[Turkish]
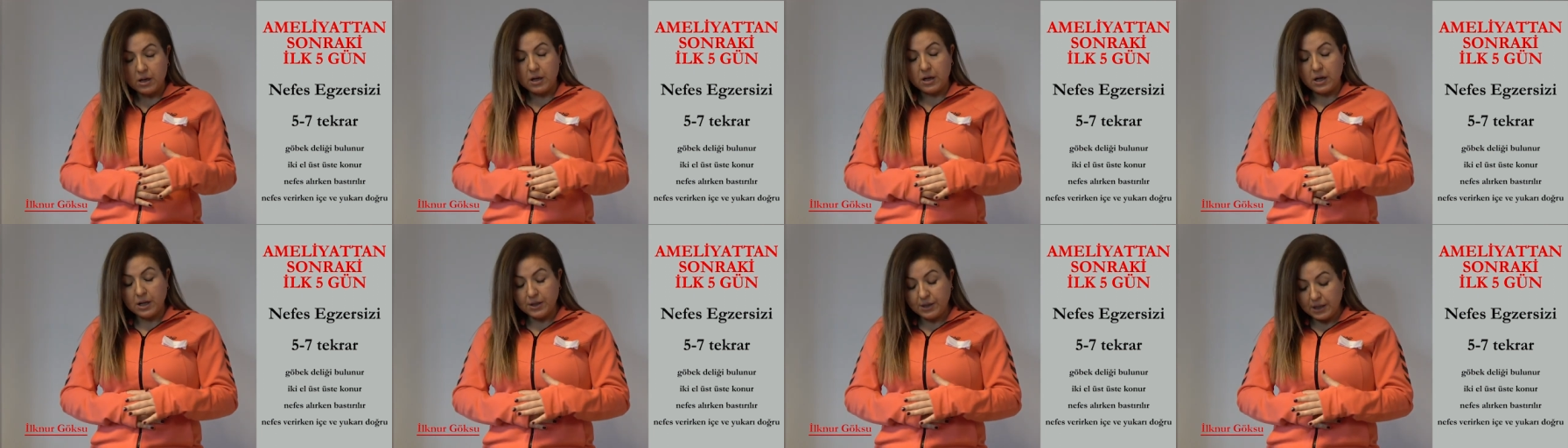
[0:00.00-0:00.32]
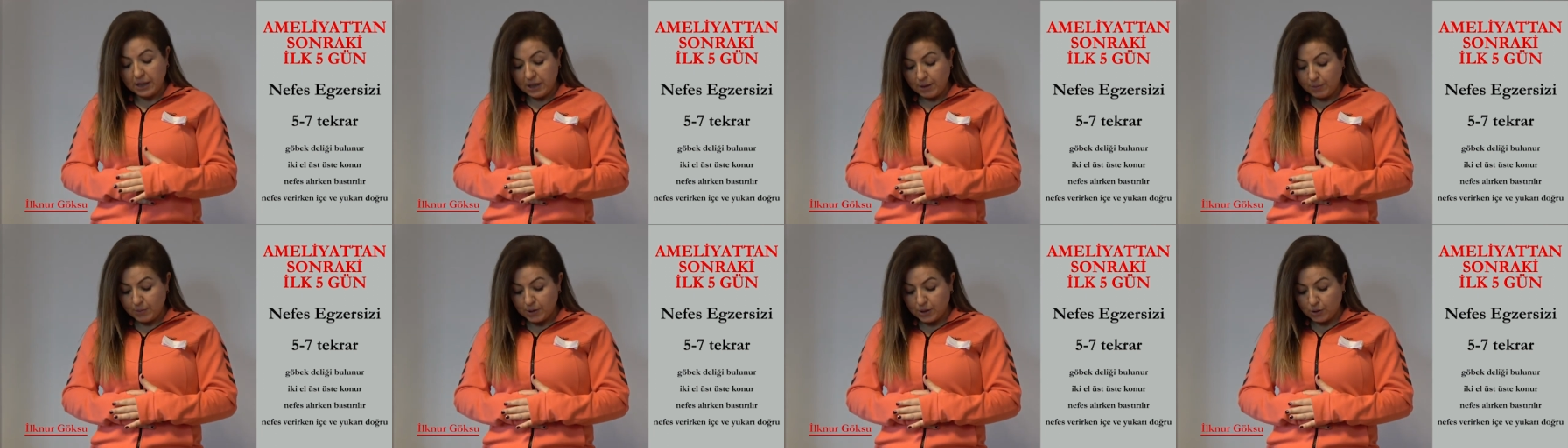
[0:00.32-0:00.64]
Hadi
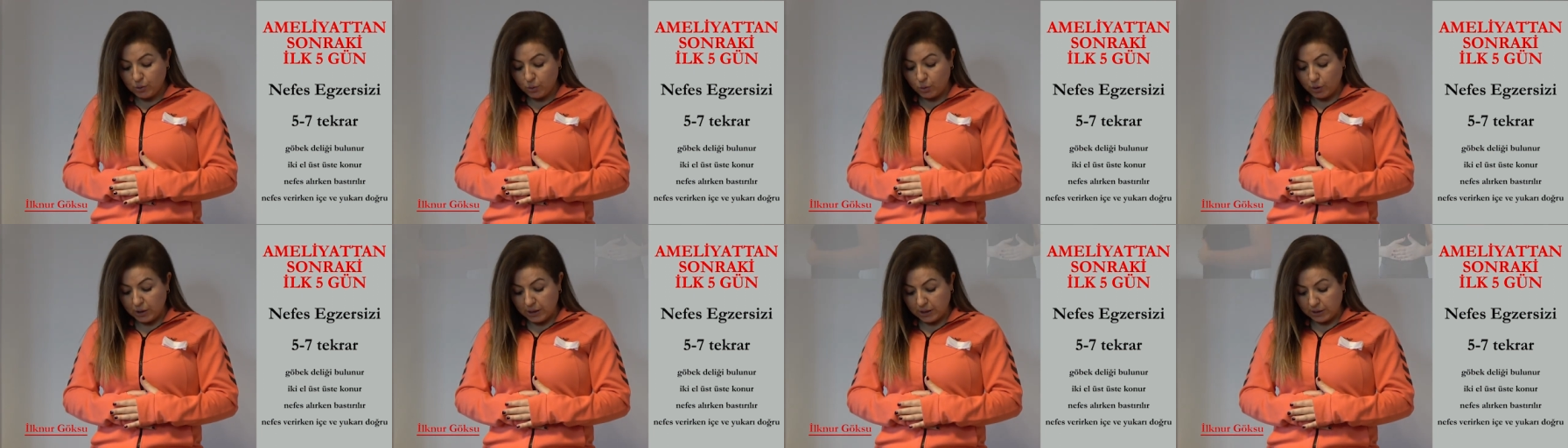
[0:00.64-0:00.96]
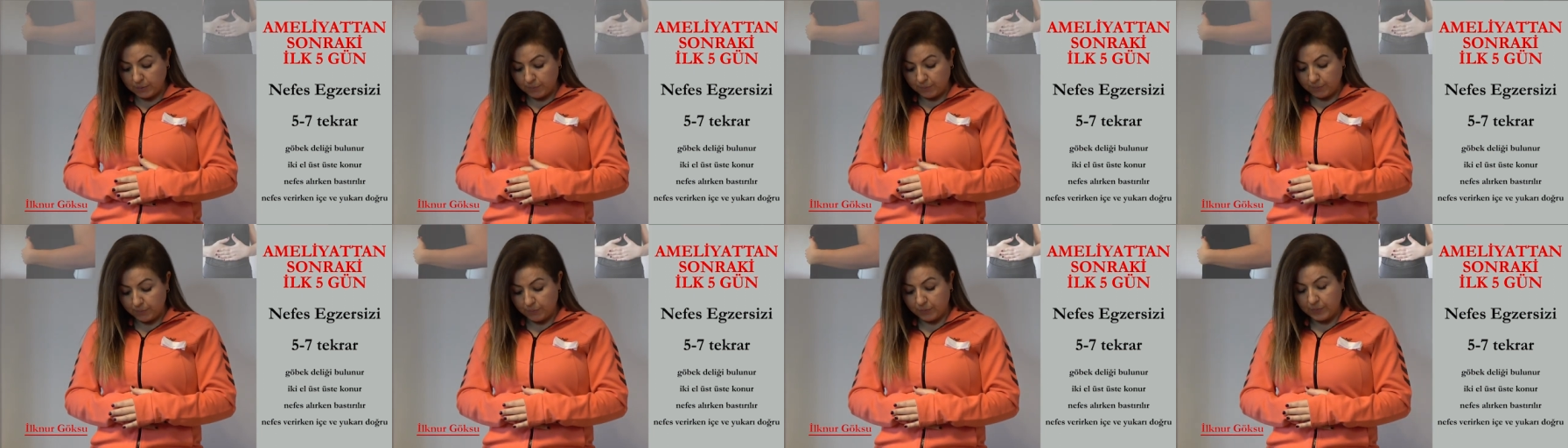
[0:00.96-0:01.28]
elimizi
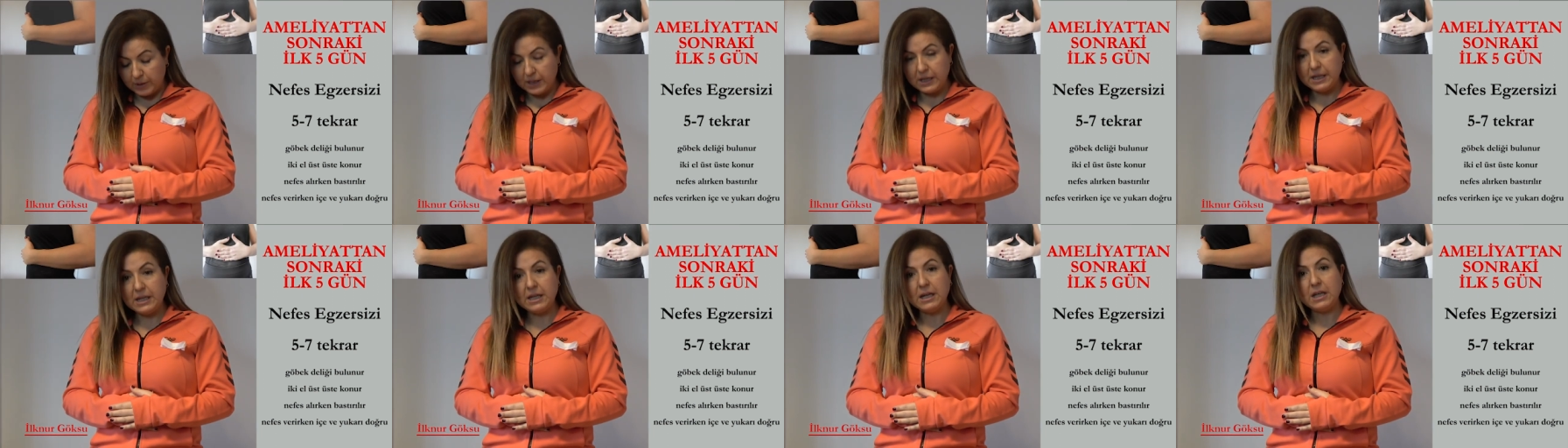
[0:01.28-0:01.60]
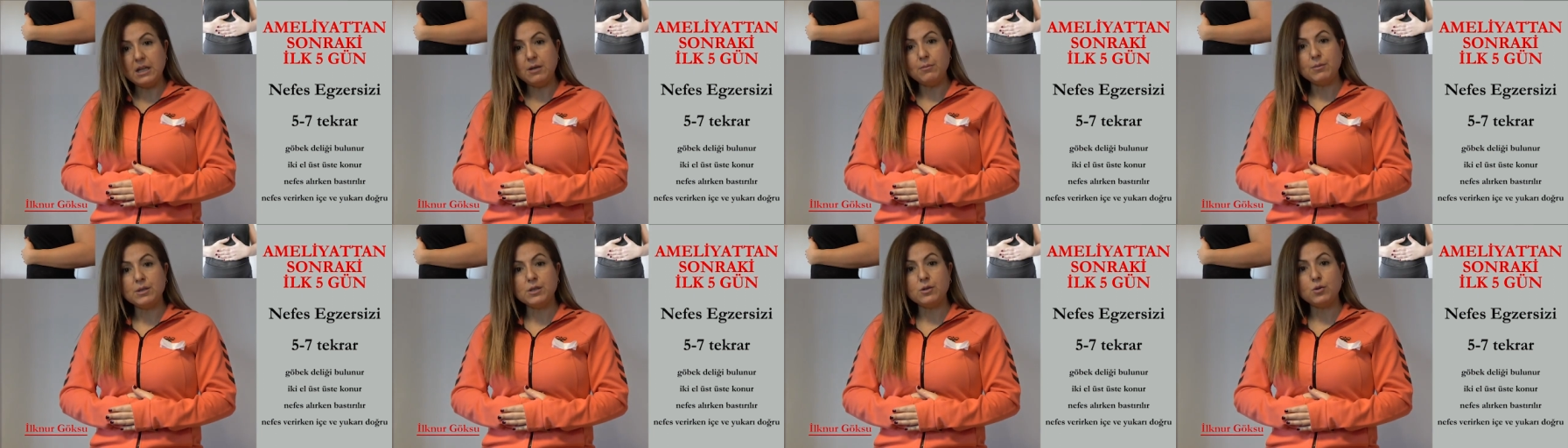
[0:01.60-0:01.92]
koyalım. İki
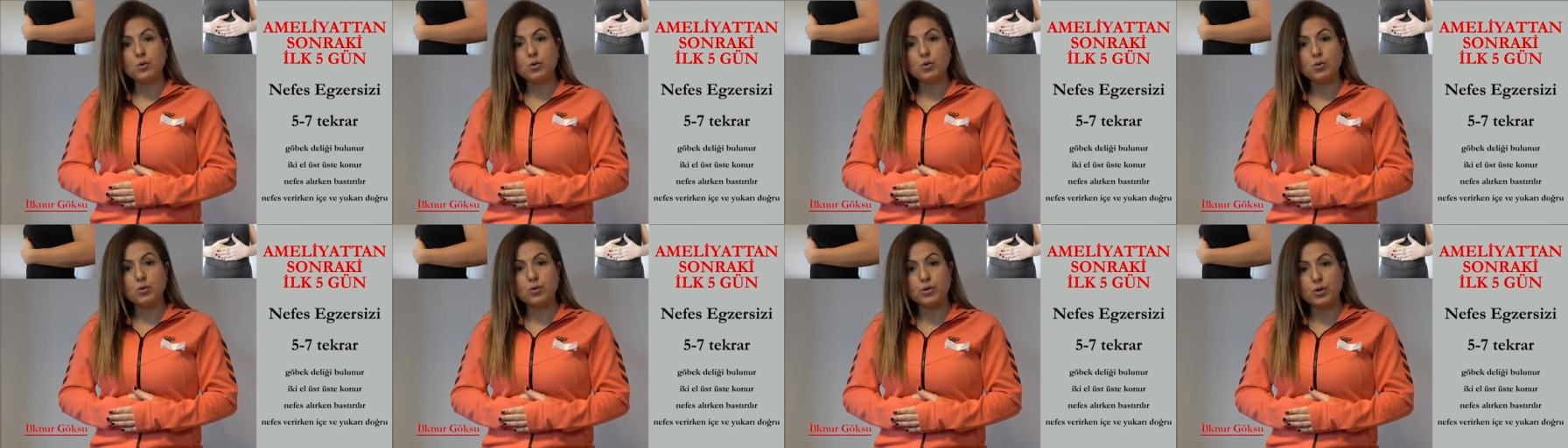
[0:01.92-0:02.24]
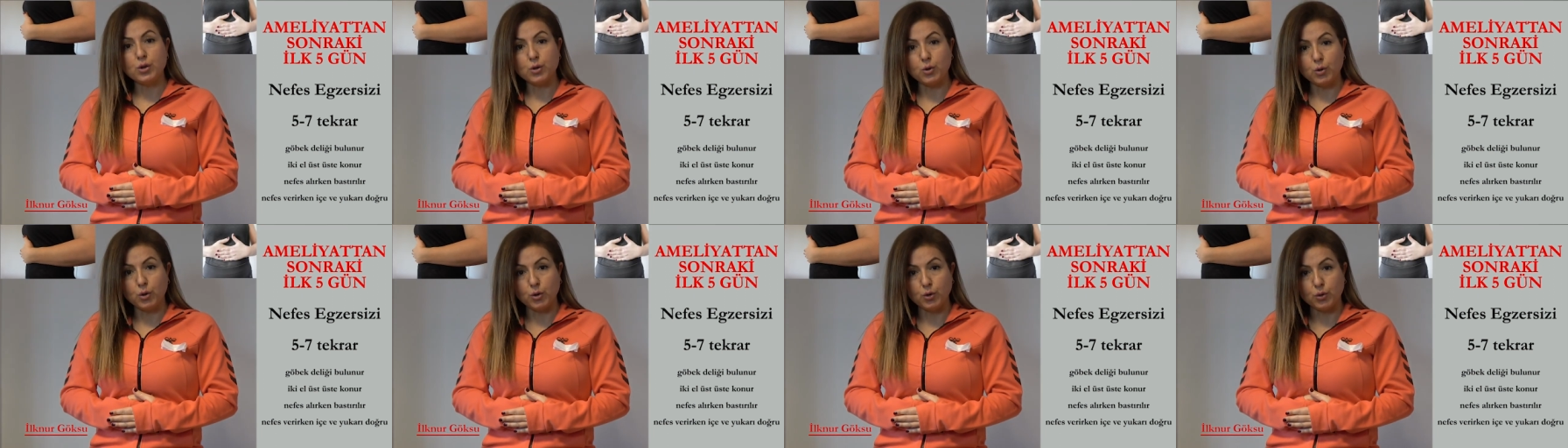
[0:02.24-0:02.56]
elimizi üst
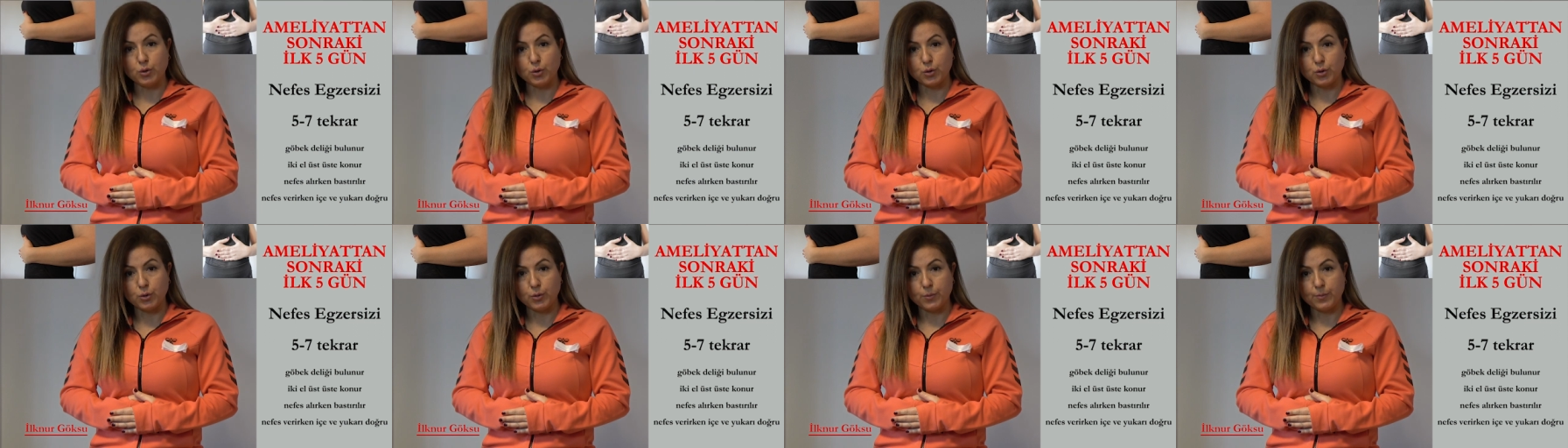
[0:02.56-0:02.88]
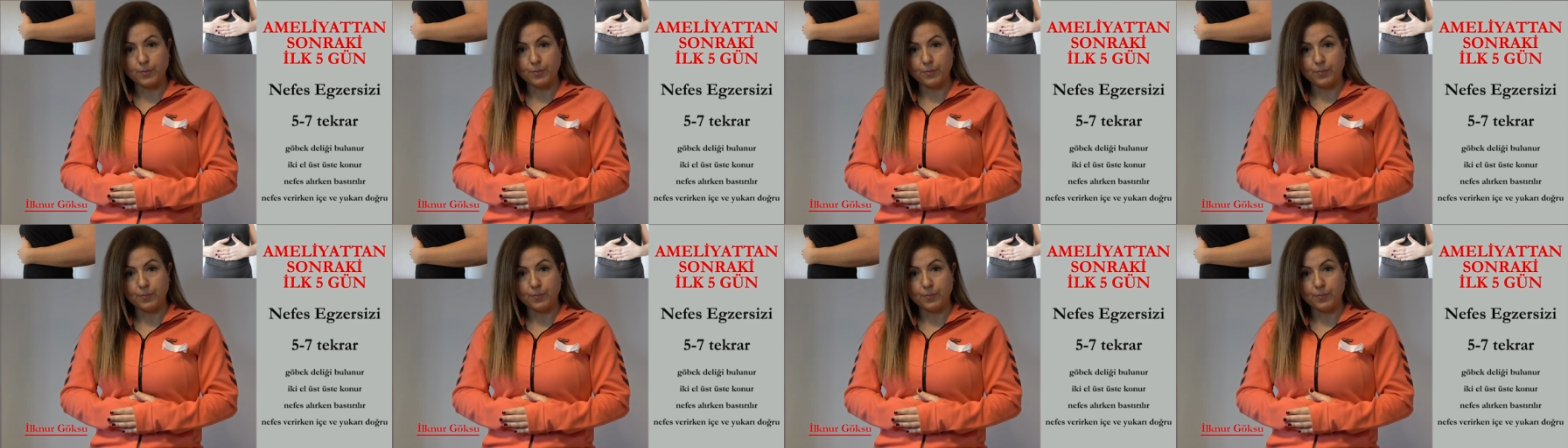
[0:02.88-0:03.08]
üste koyduk.